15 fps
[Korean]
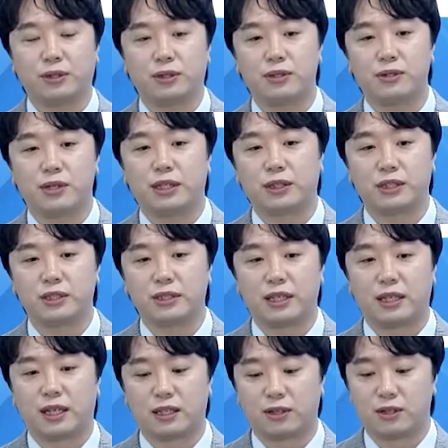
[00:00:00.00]
털었어야
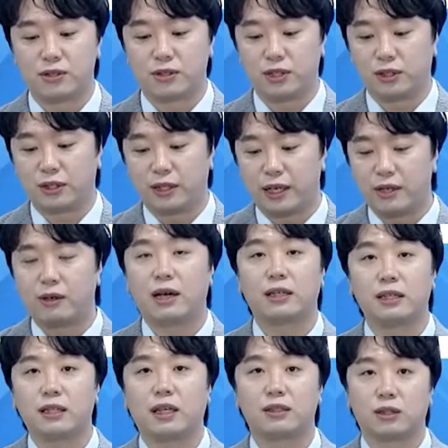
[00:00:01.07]
되는데라는 것은 이렇게
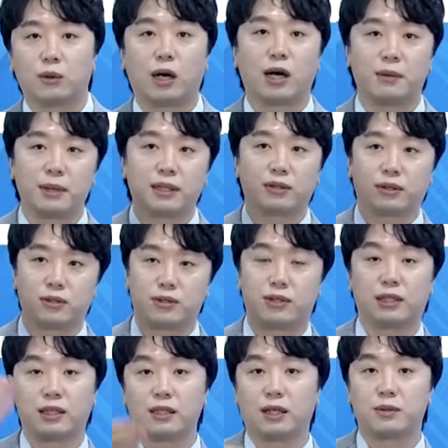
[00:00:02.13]
내려가니까는 과감하게
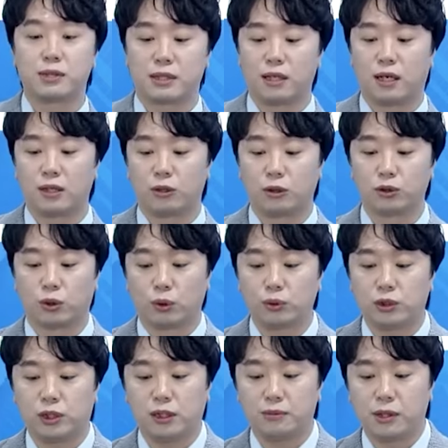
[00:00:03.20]
털었어야 된다고 생각한 거고
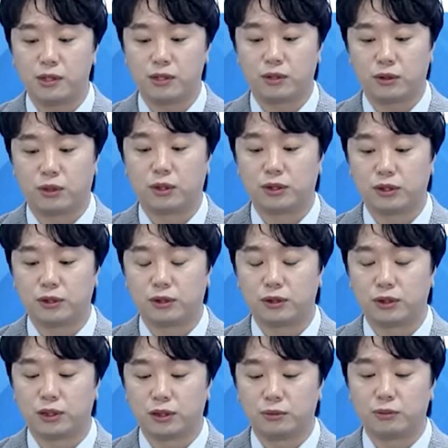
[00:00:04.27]
저도 7만에서 원 떨어지는
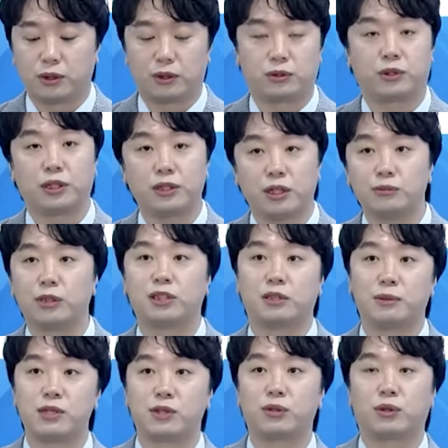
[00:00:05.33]
거는 지금 떨어졌기 때문에
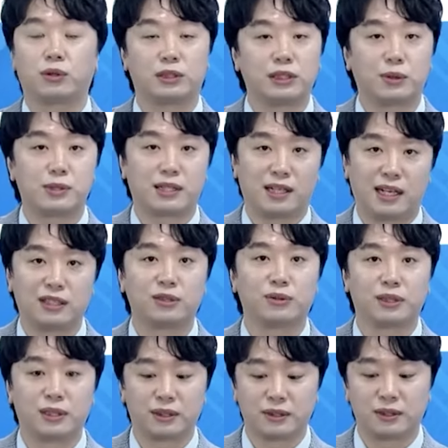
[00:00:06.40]
7만에서 원 떨어진다고 생각하는
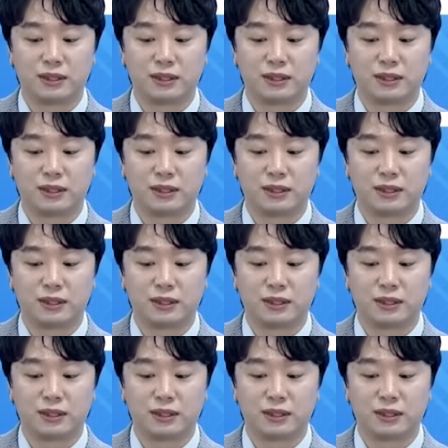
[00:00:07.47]
거예요.